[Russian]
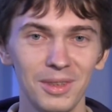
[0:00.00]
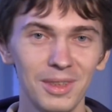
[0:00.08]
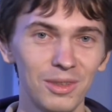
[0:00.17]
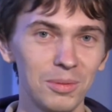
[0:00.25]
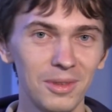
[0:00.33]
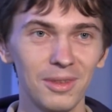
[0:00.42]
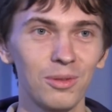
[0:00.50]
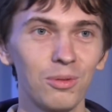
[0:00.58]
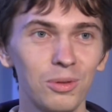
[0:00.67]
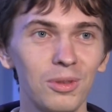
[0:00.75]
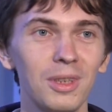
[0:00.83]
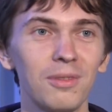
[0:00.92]
И, собственно,
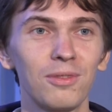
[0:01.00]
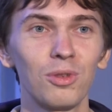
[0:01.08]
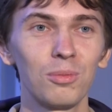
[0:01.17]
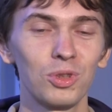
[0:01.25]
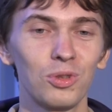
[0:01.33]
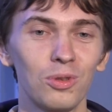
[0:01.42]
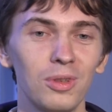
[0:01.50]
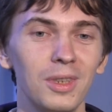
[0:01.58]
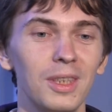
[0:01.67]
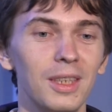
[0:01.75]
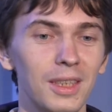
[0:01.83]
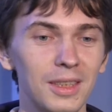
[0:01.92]
культура в том, что
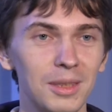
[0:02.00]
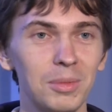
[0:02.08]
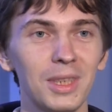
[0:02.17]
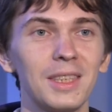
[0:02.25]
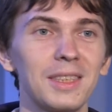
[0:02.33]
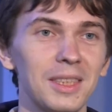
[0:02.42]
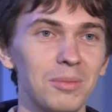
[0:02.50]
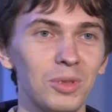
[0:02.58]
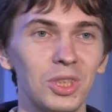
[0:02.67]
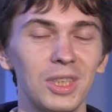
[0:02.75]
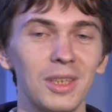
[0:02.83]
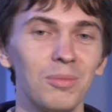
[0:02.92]
есть американская
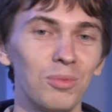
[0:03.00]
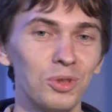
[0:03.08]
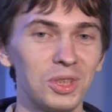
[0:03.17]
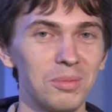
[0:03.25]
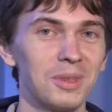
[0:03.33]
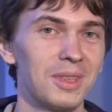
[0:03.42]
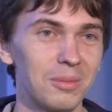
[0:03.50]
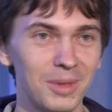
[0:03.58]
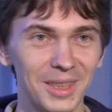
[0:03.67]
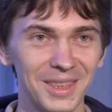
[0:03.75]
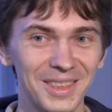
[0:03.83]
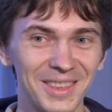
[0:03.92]
мечта больше
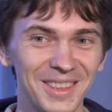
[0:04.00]
потреблять.